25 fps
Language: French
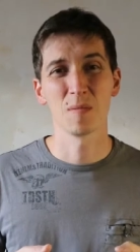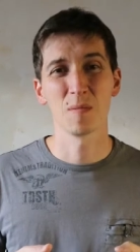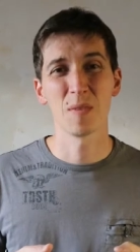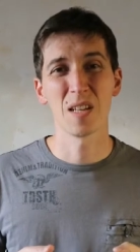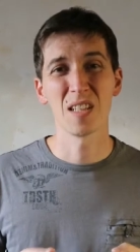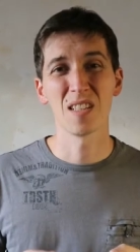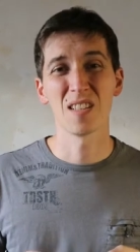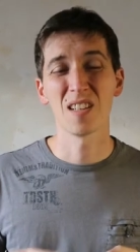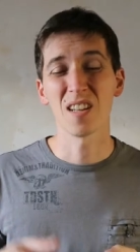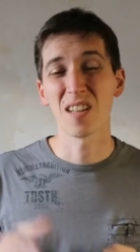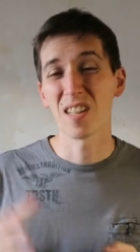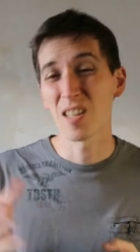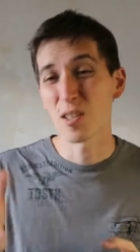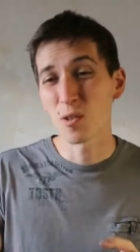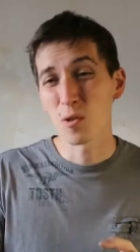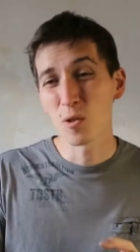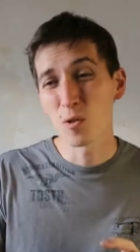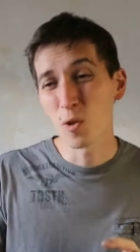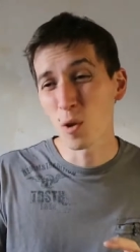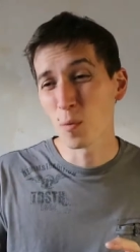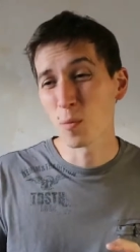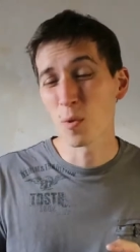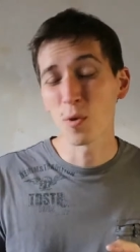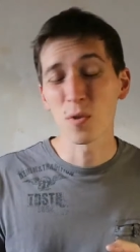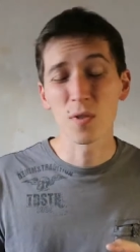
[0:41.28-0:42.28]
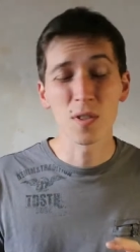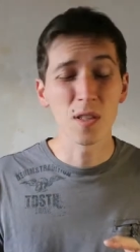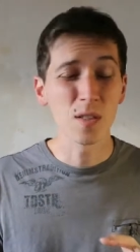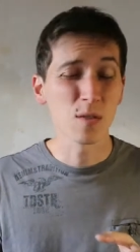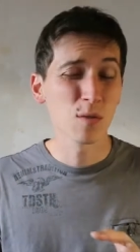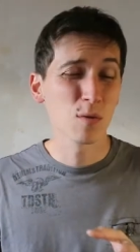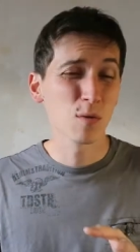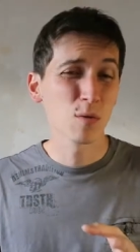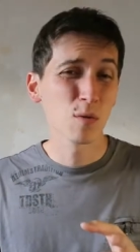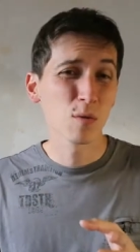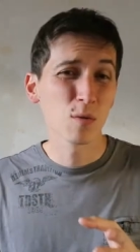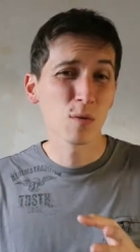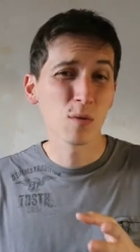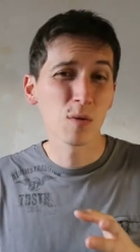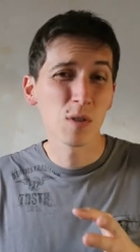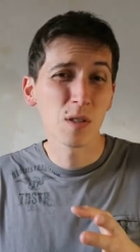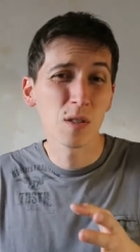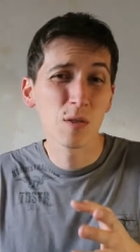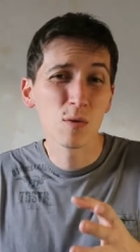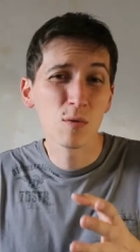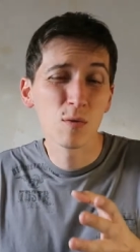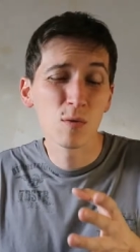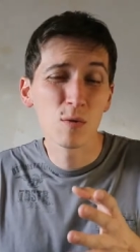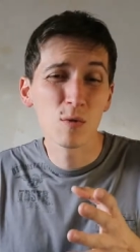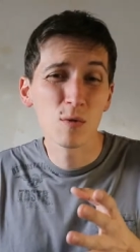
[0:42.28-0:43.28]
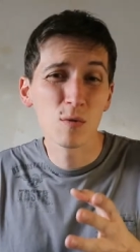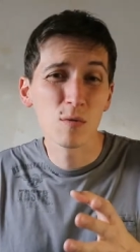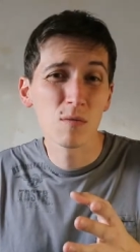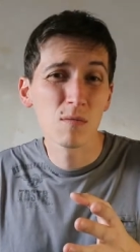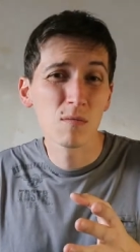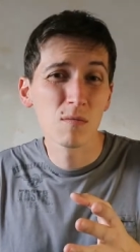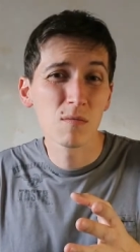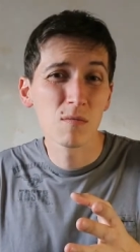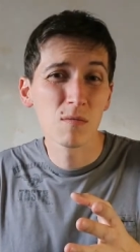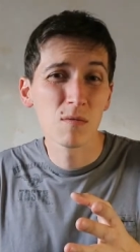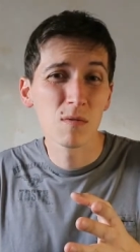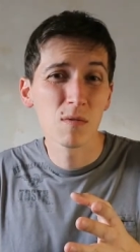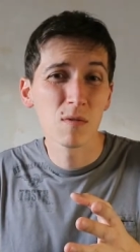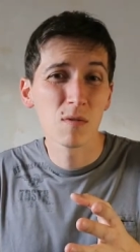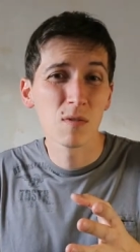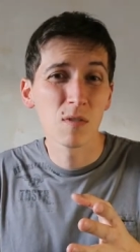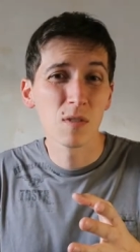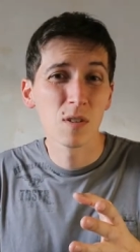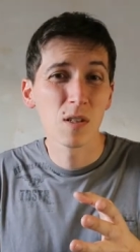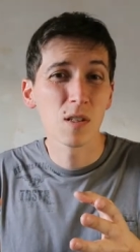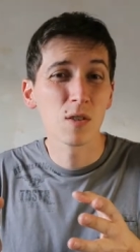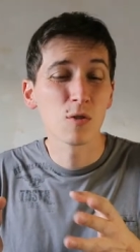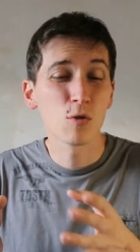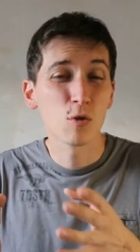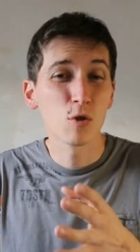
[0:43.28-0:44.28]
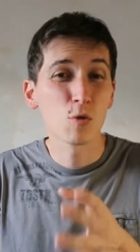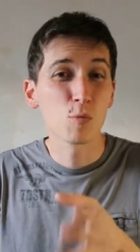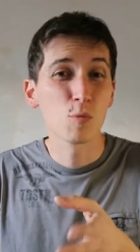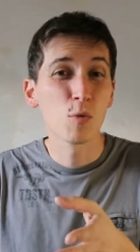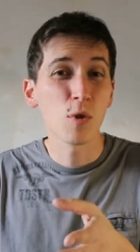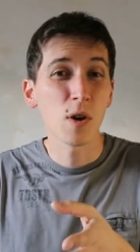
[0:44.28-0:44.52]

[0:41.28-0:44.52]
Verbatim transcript: Bah tiens, qu'est-ce que t'en penses Est-ce que, est que je...